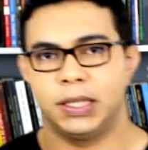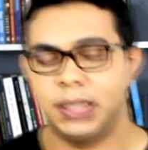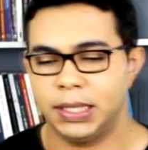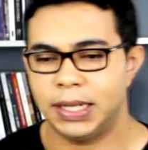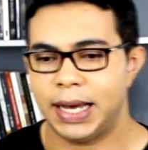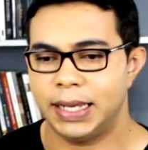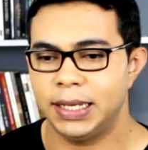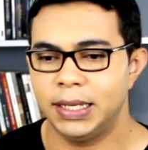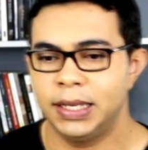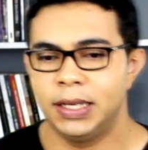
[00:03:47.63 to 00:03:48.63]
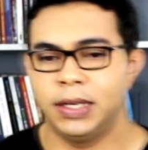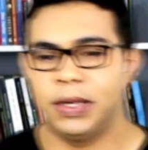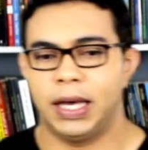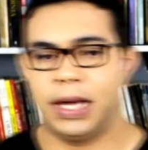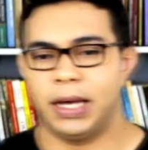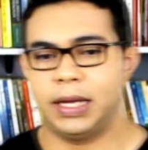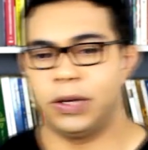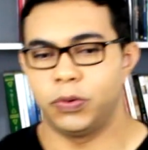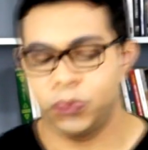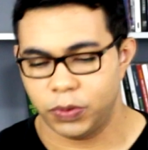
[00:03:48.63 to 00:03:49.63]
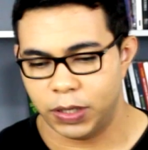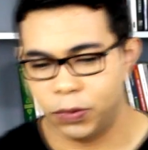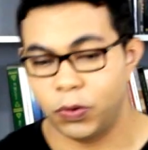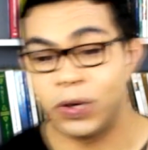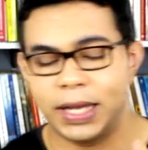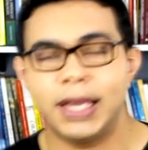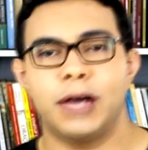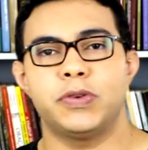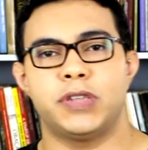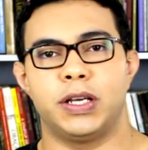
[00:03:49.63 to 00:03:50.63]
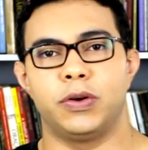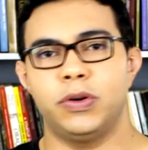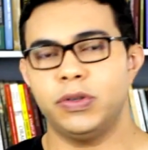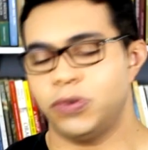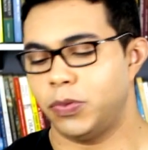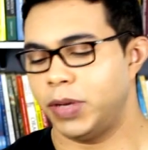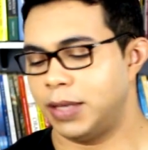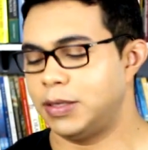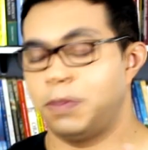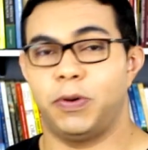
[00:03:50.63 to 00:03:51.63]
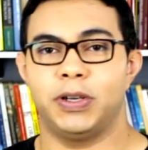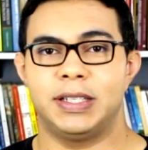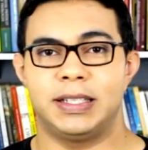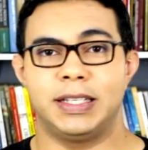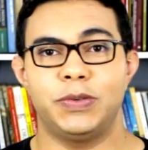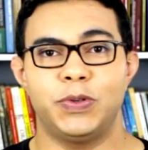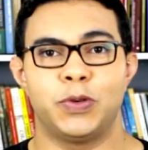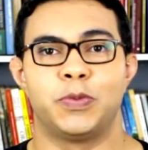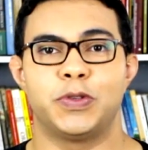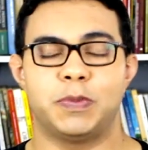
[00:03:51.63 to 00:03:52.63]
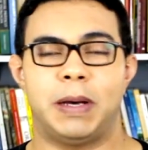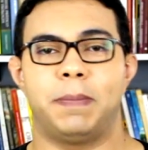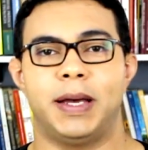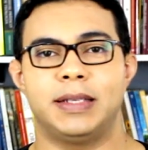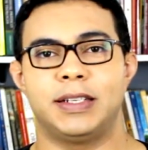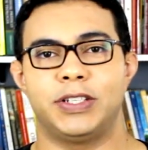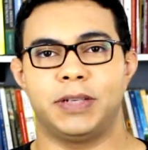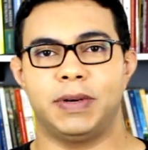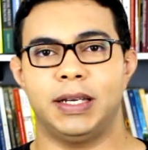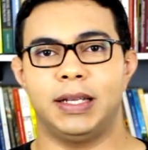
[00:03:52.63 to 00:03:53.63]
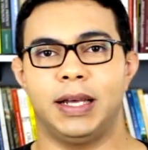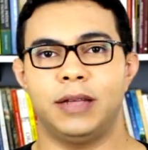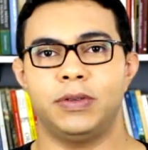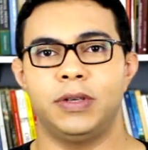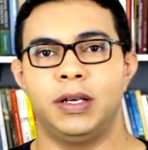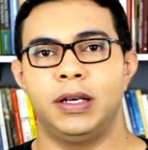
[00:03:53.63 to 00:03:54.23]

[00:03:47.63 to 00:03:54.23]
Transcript: E daí ah, eu, eu orei ao Senhor sobre esse potezinho e sobre os papéis que estão aqui dentro